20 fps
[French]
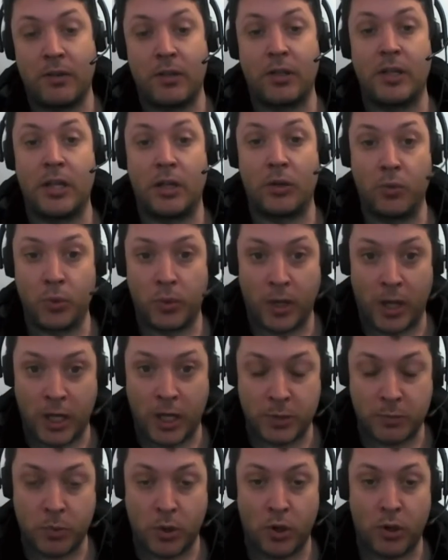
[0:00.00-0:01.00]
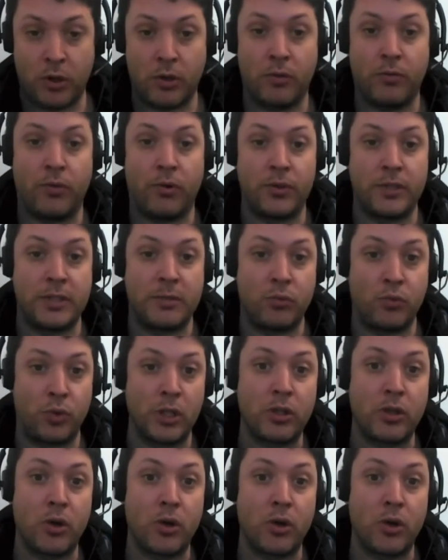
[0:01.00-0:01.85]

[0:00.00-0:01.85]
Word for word: va les coûts de transport vont diminuer.